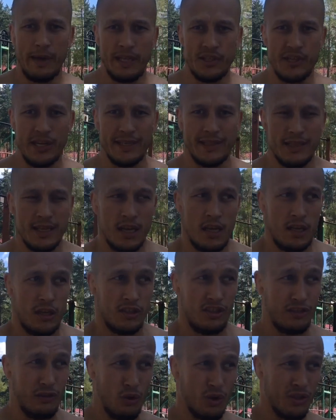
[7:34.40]
ребят, сейчас
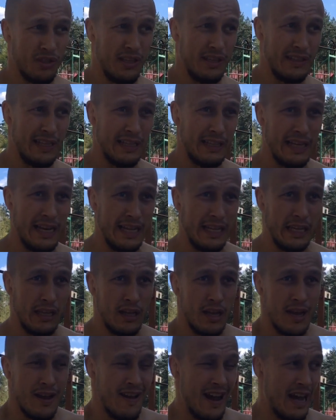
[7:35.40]
сложное
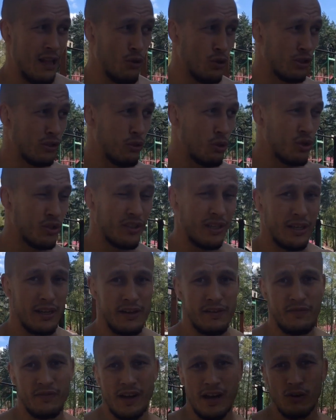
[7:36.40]
задание. Оно а ну,
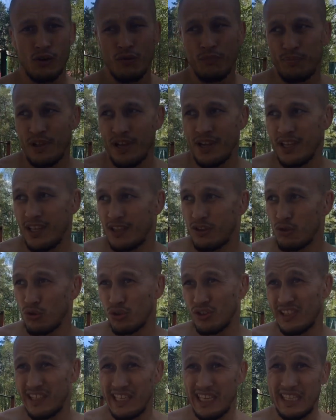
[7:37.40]
сложное в каком плане?
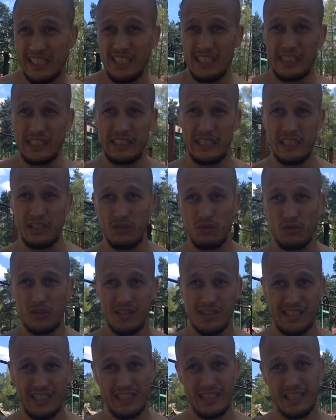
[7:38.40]
Тоже техника здесь
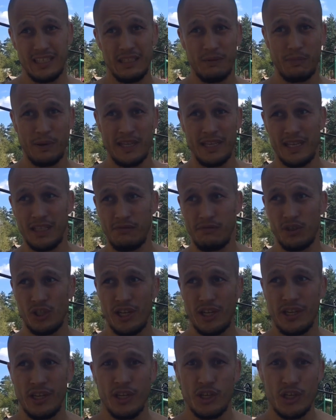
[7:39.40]
нужна, здесь надо понять
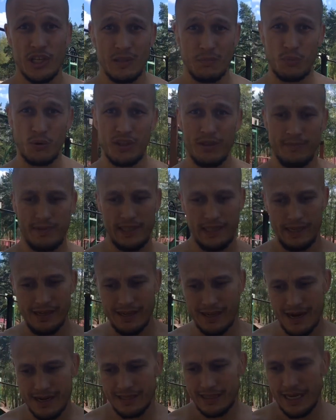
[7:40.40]
движение. Сейчас будем
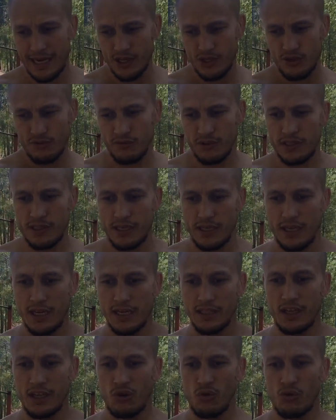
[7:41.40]
сильно раскачиваться
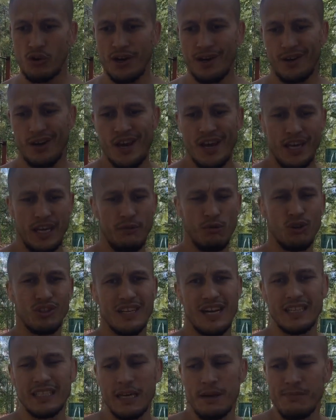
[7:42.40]
на руках. И вот
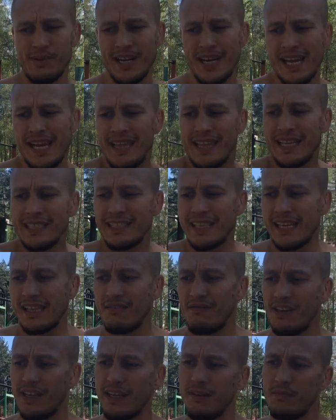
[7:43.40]
когда мы
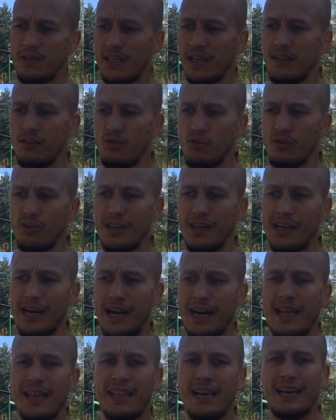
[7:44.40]
назад двигаемся от
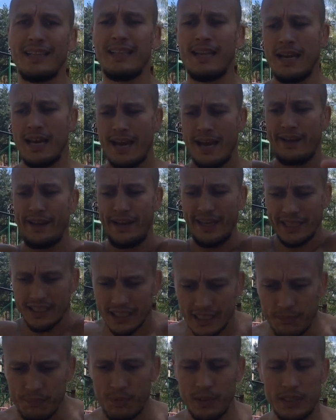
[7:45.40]
турника, надо
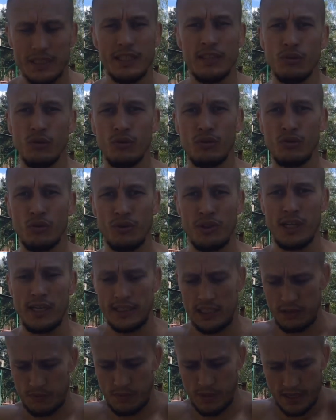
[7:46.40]
резко подтянуть
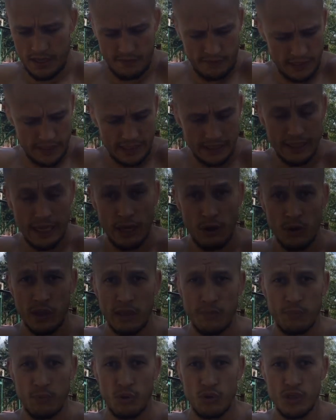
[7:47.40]
турник к себе и выйти на
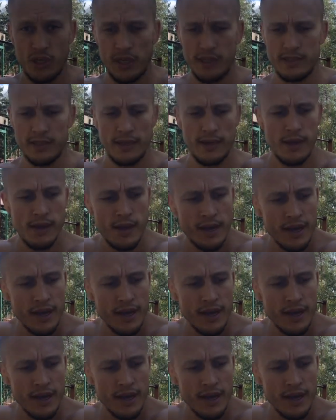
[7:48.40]
руки, получается.